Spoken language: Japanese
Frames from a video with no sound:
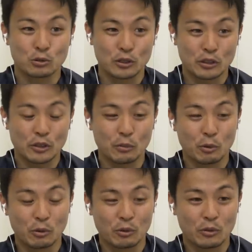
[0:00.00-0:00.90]
すねじゃ
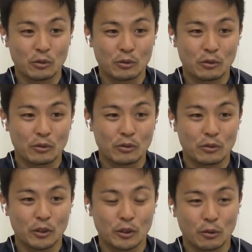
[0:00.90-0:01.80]
も
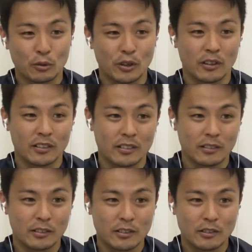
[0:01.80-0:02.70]
うなんだろうな
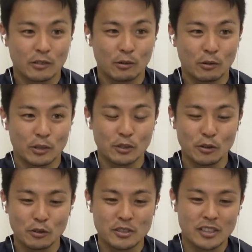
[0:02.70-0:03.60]
こう1
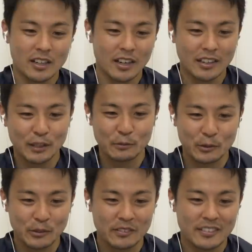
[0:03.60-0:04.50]
人の時間があって
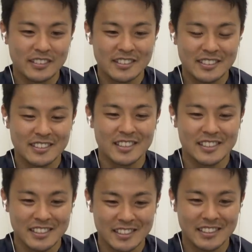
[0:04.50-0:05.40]
も好きだ
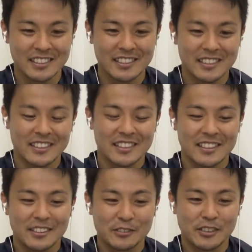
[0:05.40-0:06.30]
し、
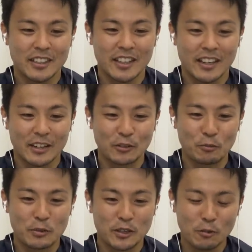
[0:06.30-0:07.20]
うん、2人でなんか
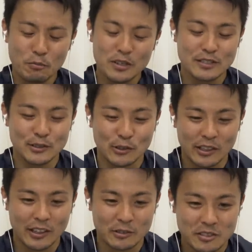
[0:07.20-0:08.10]
のんびりのんびりするのと
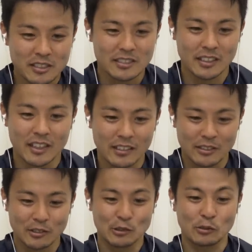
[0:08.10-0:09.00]
か結構好きですかね
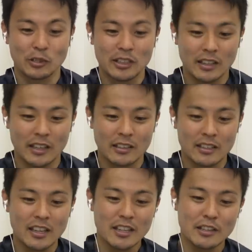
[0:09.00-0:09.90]
その外行っ
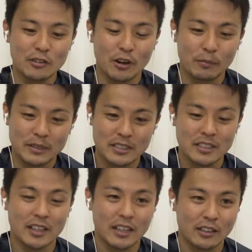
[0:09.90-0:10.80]
て家にいるのはあんま好
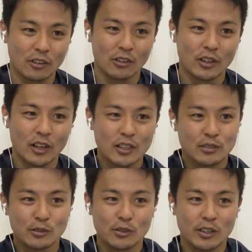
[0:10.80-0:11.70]
きじゃないけど、う
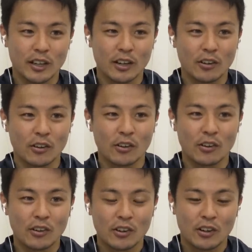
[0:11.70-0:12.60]
ん、外で結
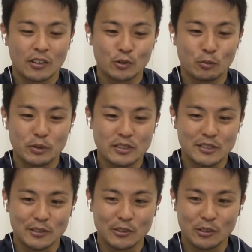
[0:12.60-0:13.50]
構のんびり
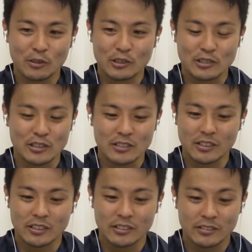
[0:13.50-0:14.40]
するのとかは好きですかね